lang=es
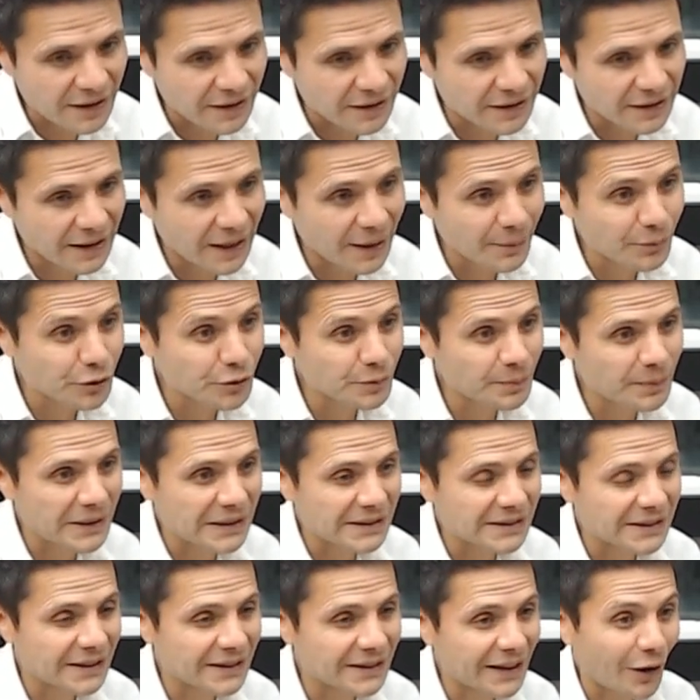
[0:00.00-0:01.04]
Ya hemos
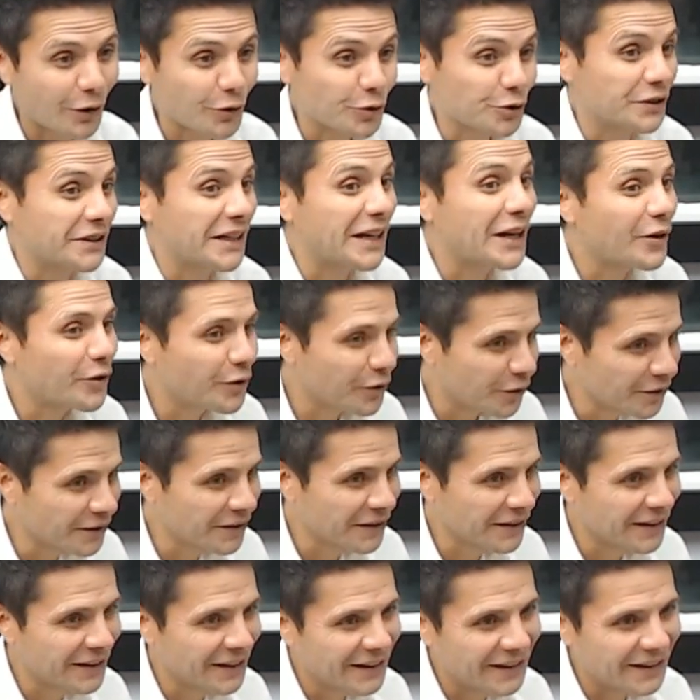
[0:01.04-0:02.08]
presentado cinco
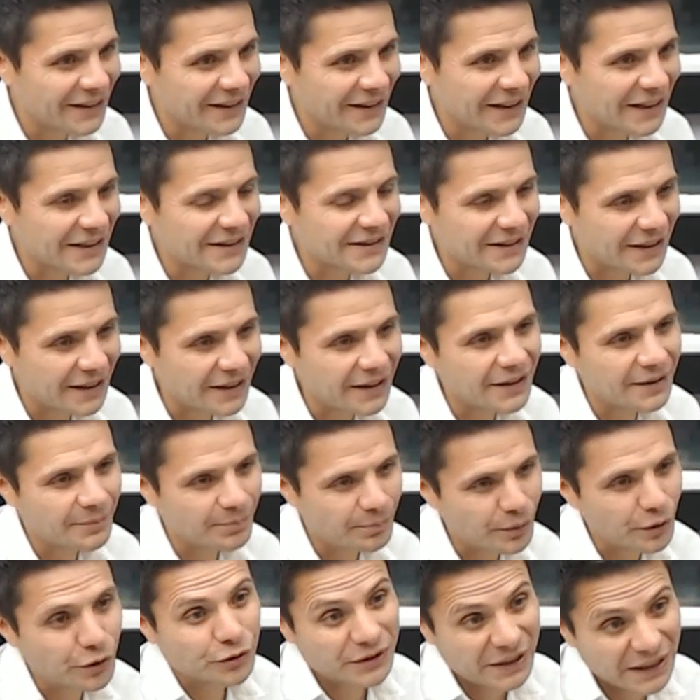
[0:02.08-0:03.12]
y ya están en
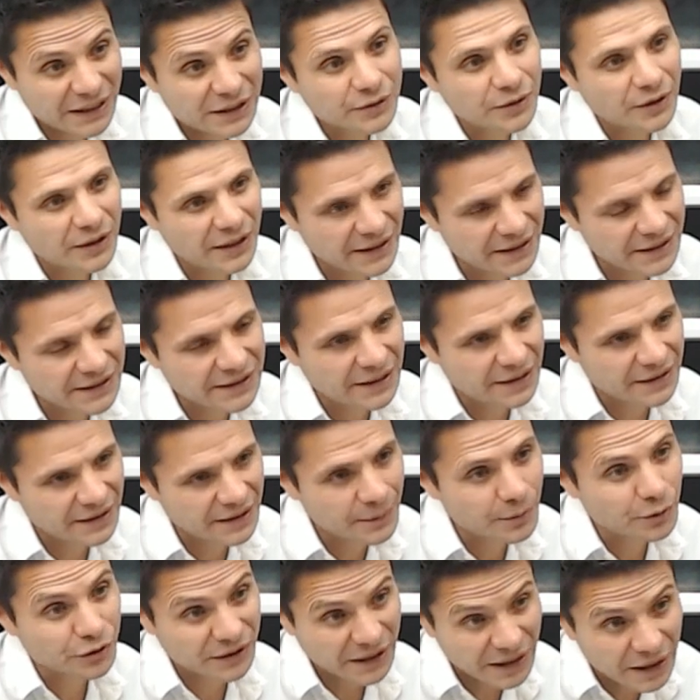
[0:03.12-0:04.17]
proceso
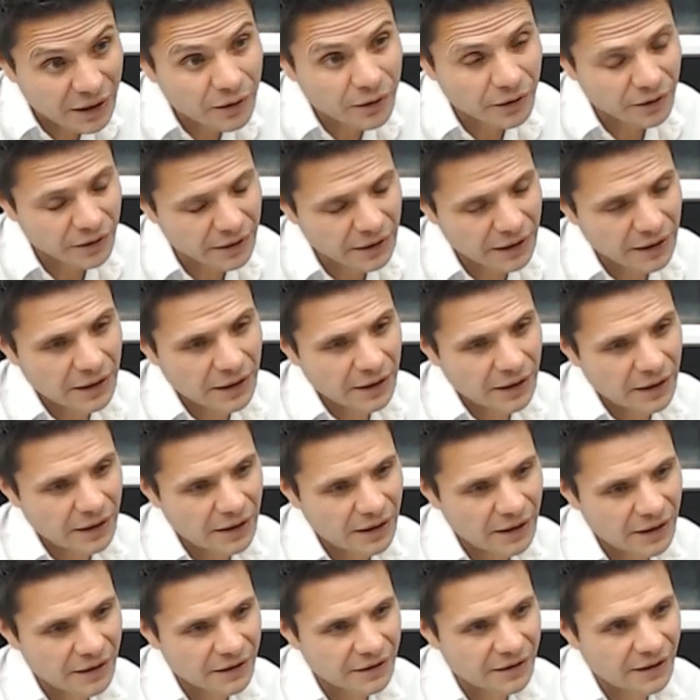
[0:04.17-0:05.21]
legislativo cinco.
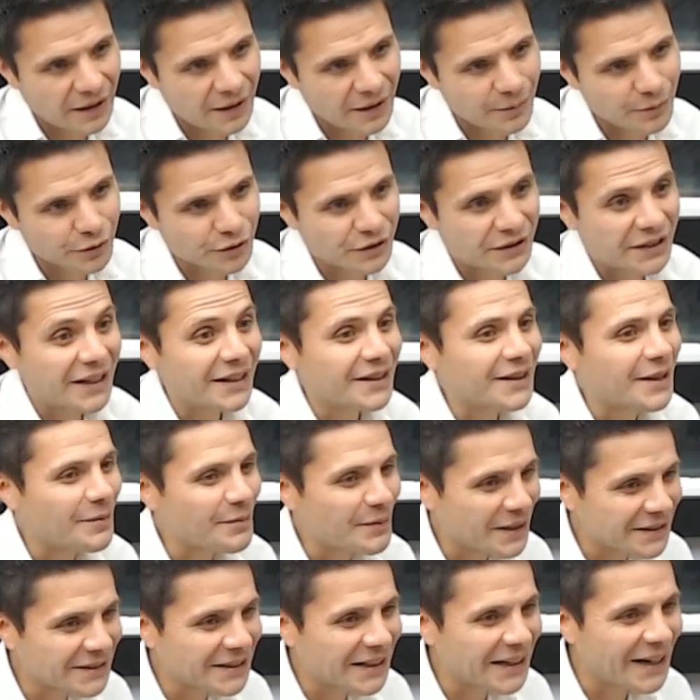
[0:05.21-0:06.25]
Eh, tenemos siete
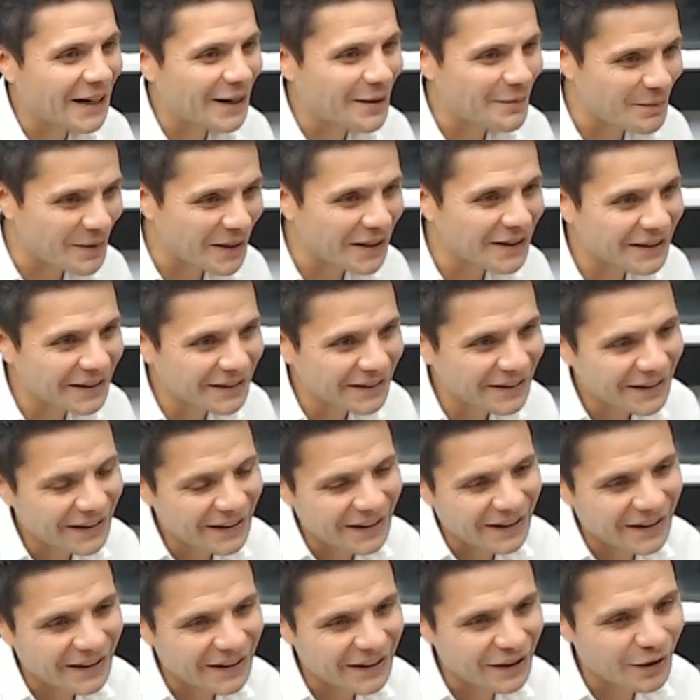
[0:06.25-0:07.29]
más en carpeta
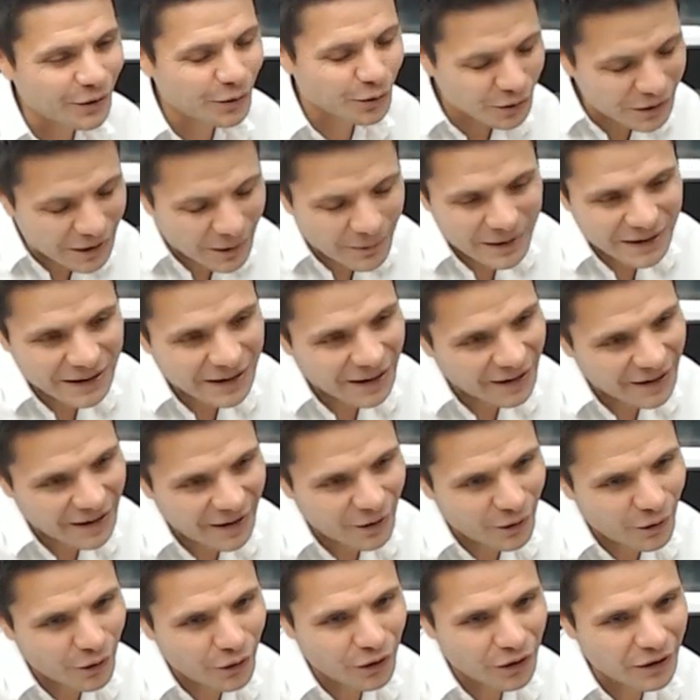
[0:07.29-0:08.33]
y justamente el día
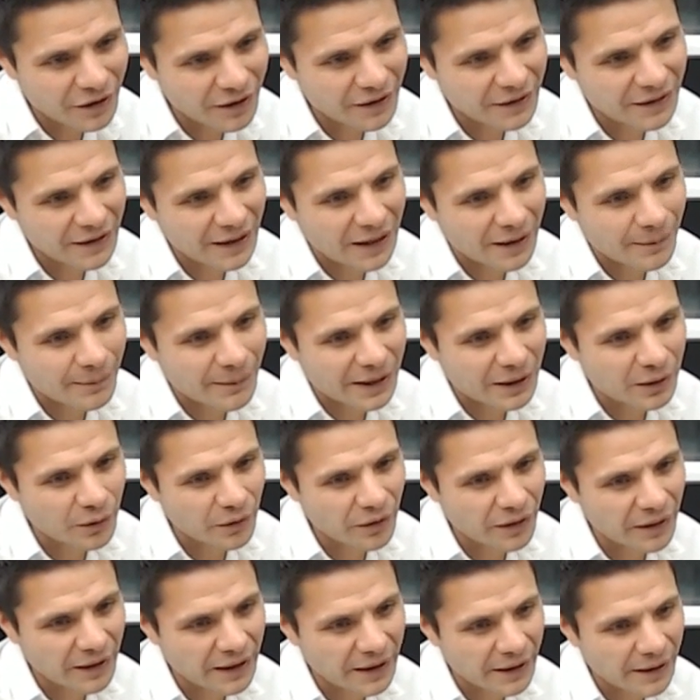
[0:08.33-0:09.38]
de hoy, de la mano
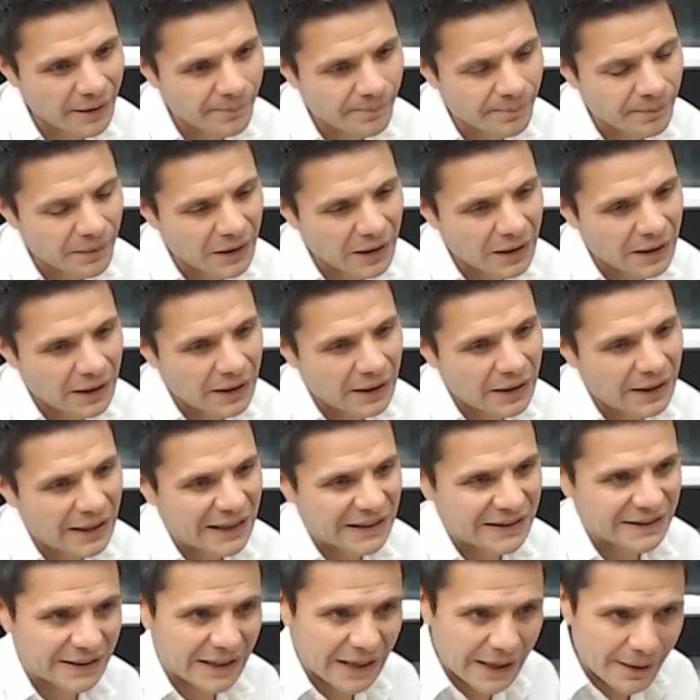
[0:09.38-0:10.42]
de
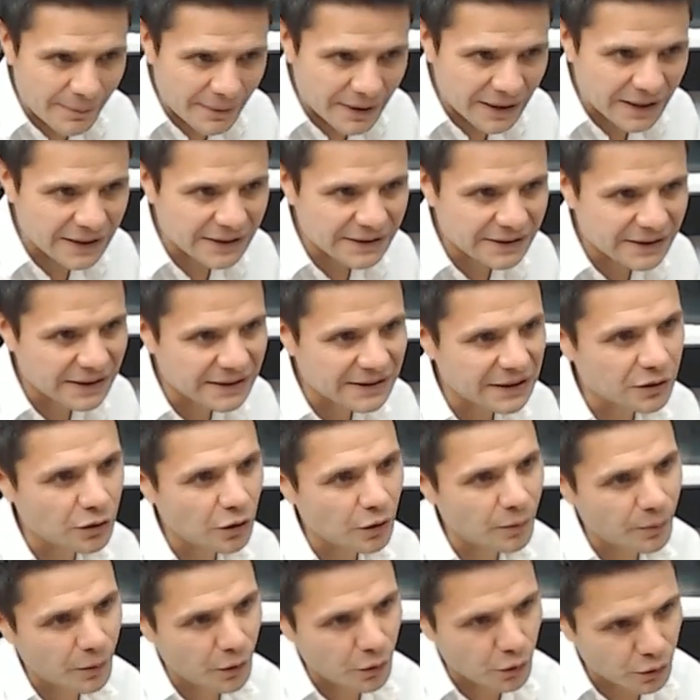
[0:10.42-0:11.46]
las cámaras del
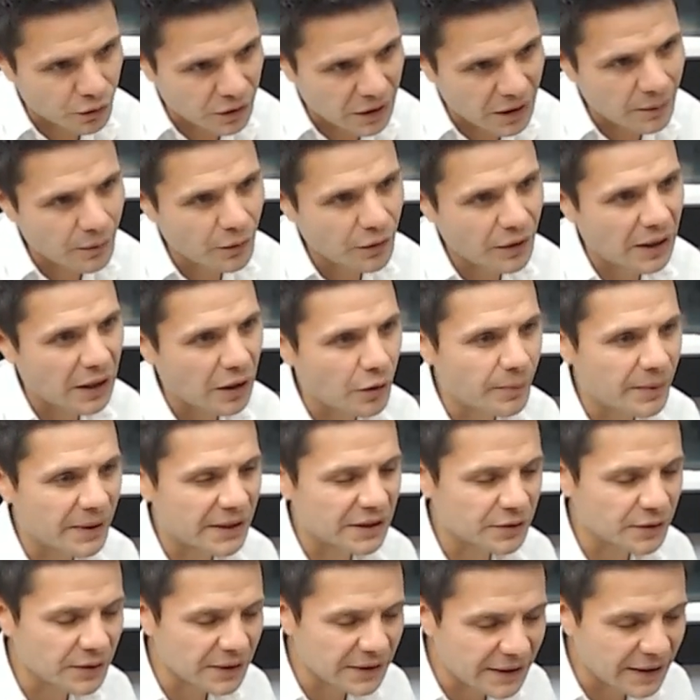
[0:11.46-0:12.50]
sector productivo, de la
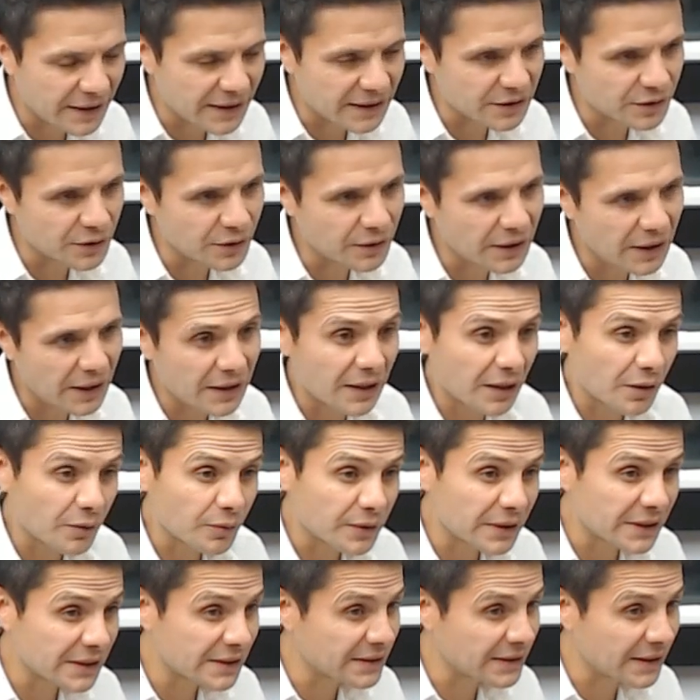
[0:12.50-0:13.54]
cooperación internacional, de
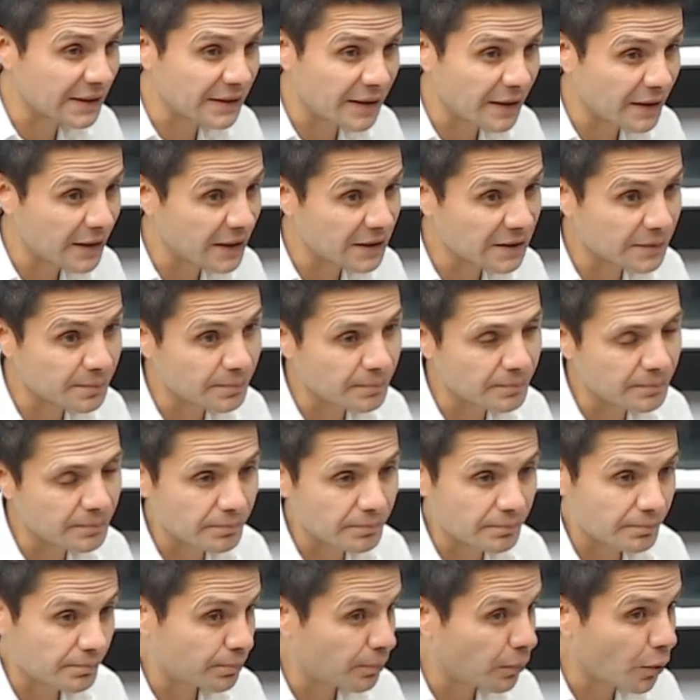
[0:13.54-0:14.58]
algunas entidades
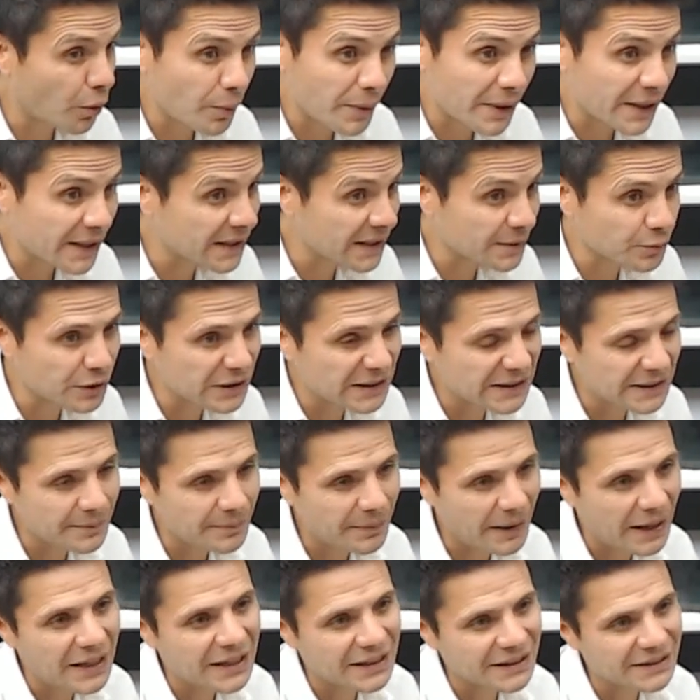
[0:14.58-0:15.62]
públicas
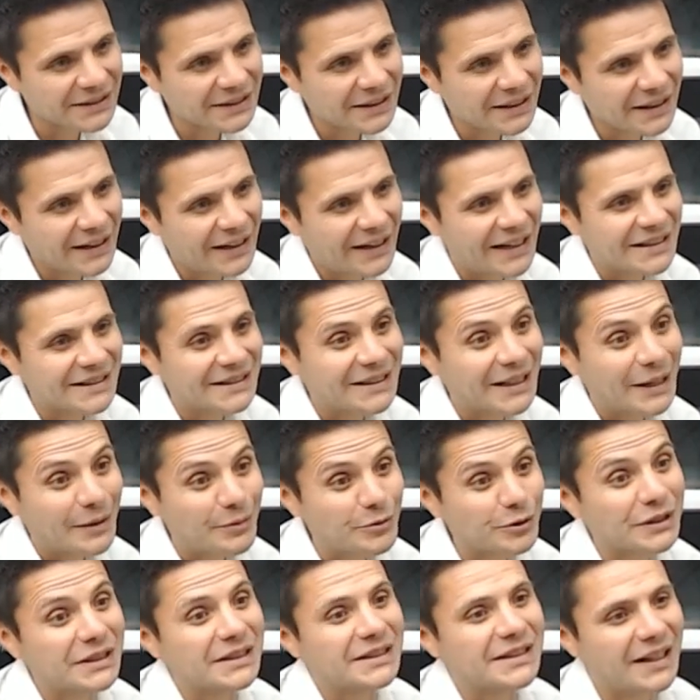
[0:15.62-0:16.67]
municipales,
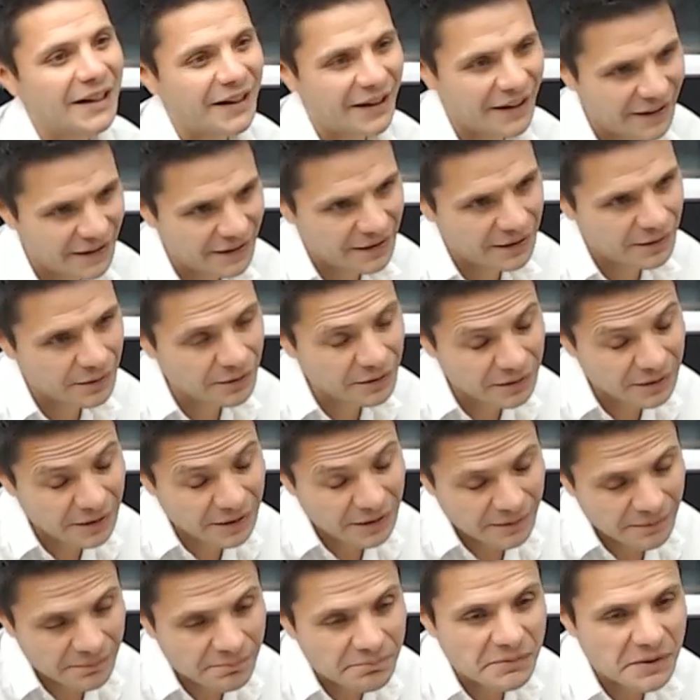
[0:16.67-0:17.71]
lanzaremos esta agenda. ¿no?
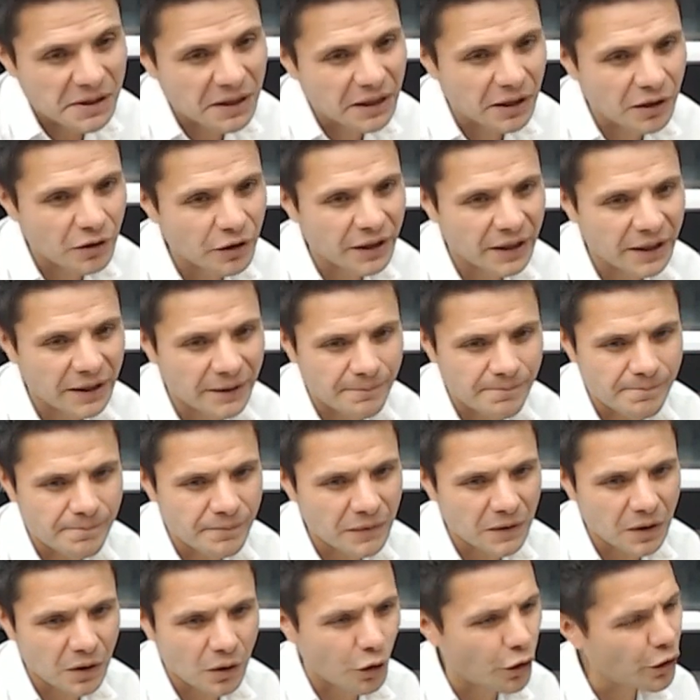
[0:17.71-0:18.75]
Eh, creo que
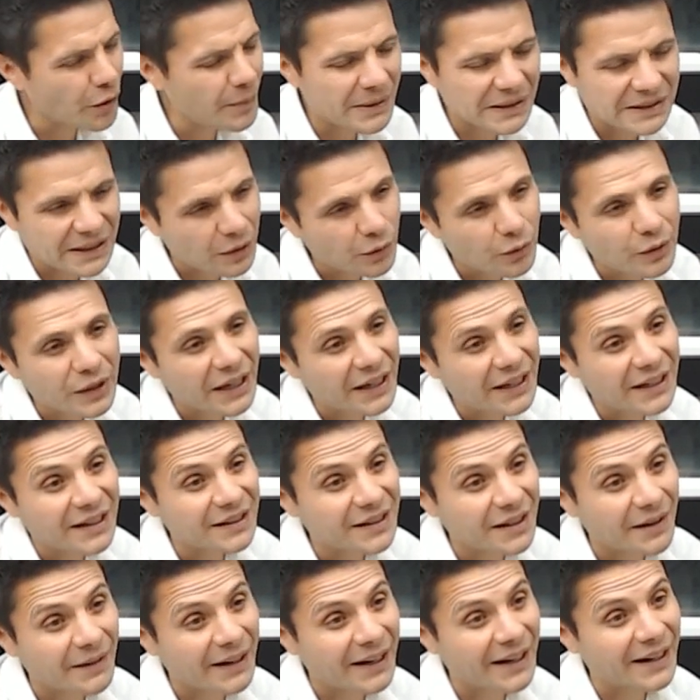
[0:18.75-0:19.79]
hoy más que nunca hay que
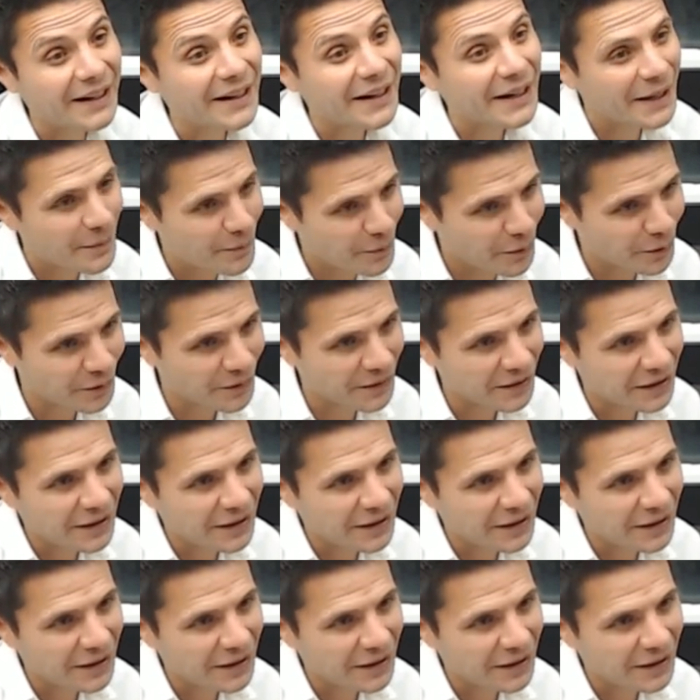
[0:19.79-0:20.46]
trabajar en equipo.